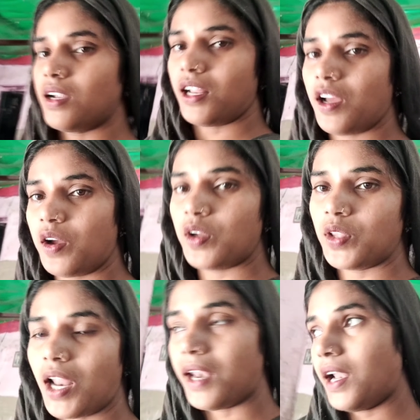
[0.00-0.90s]
সেটা
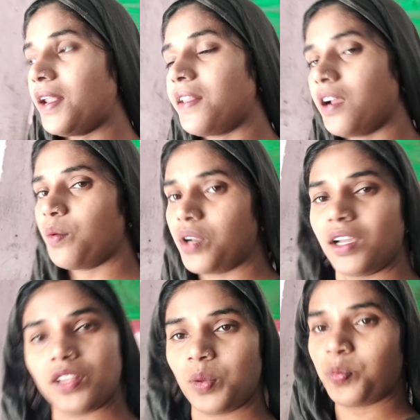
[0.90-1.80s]
হয়তো রান্নাটা দেখাবো না
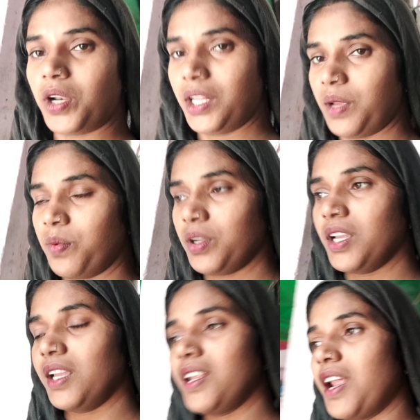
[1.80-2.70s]
কিন্তু বলে দেব
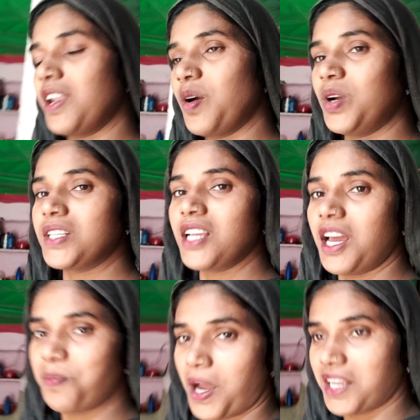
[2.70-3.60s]
কি কি রান্না হয়েছে
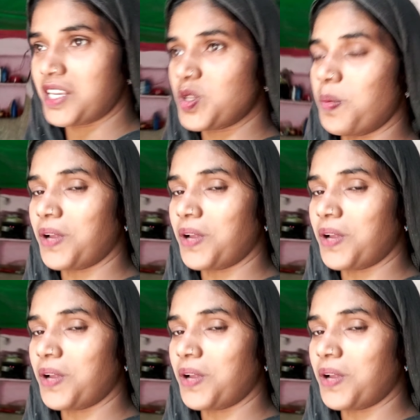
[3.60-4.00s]
আর বাকি সব